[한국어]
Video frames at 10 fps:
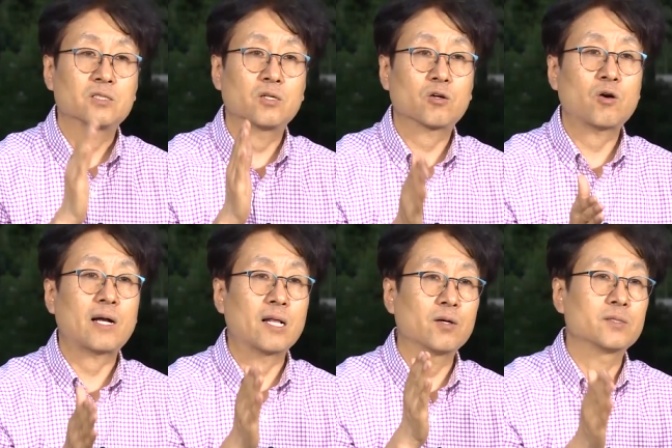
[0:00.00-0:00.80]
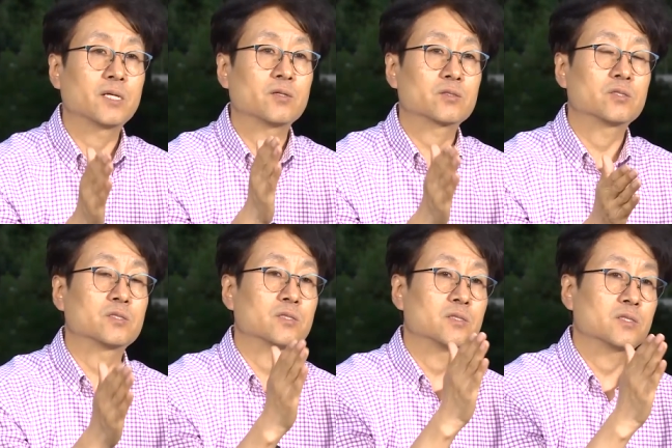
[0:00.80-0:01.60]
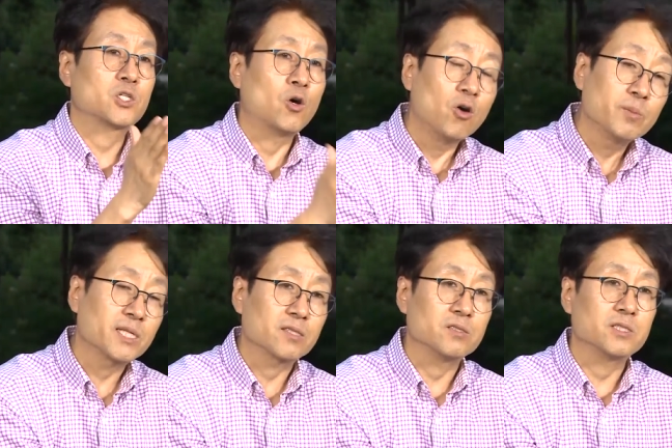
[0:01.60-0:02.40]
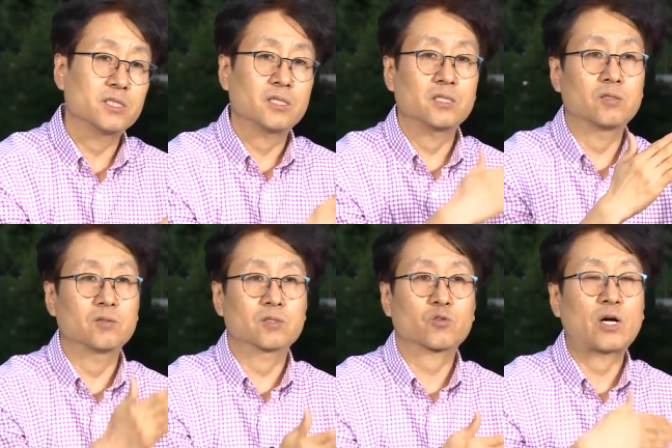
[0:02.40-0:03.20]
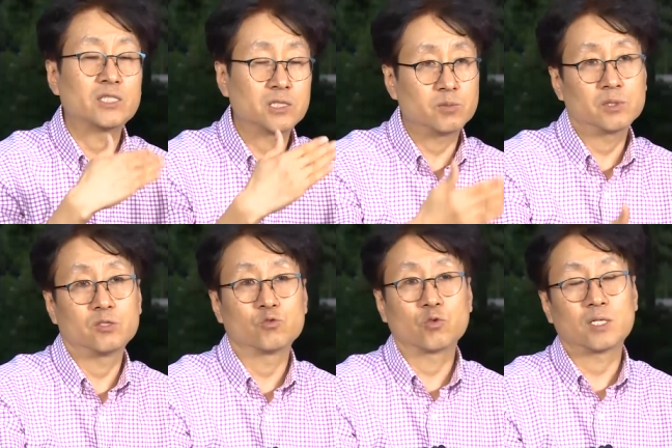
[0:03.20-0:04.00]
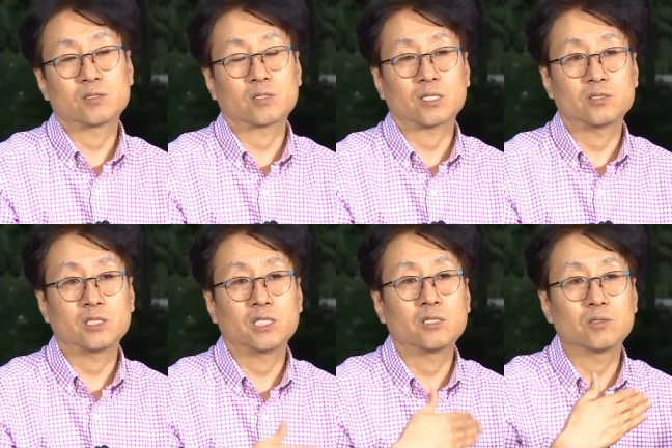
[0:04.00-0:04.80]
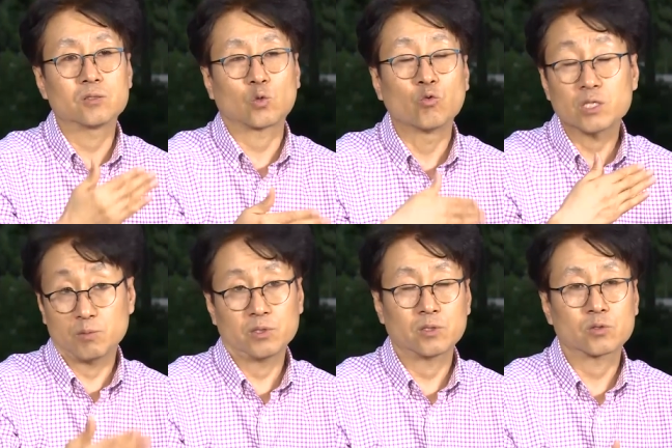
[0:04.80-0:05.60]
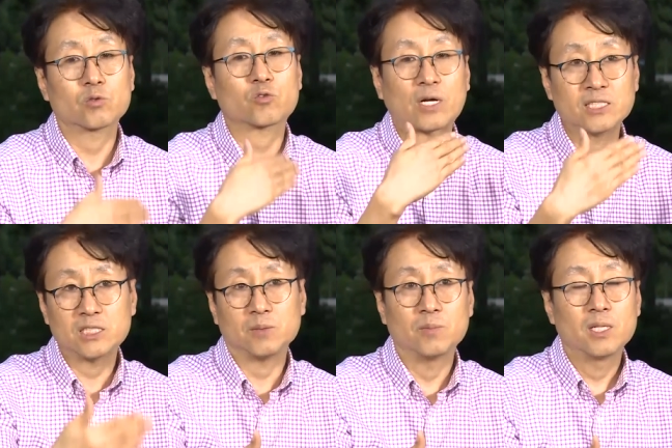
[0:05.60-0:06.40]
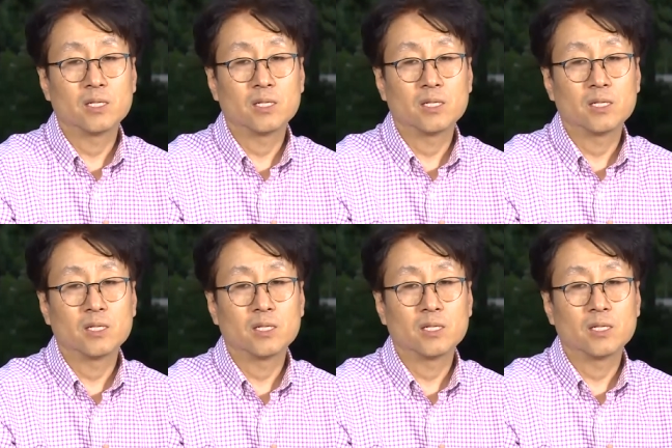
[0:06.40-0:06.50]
그것과 관련된 어떤 경험이라든지 이런 것 관심을 유도하는 거라든지 이런 동기부여 또는 관심